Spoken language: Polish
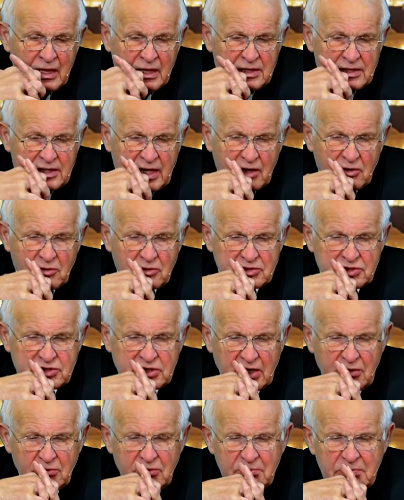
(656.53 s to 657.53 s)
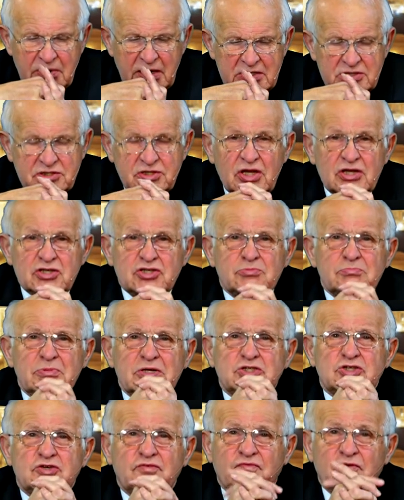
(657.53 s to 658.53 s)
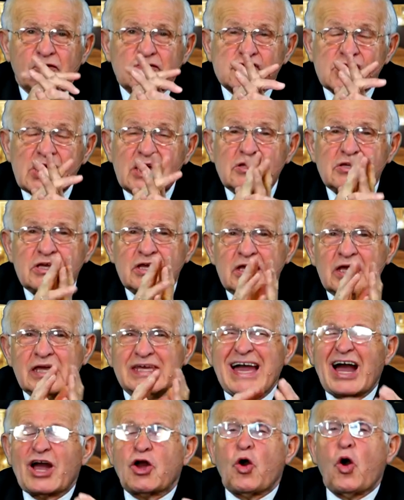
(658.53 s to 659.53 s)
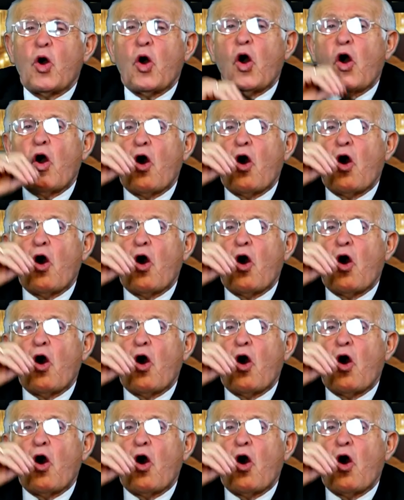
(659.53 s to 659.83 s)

Jego dziełem jesteśmy stworzeni jako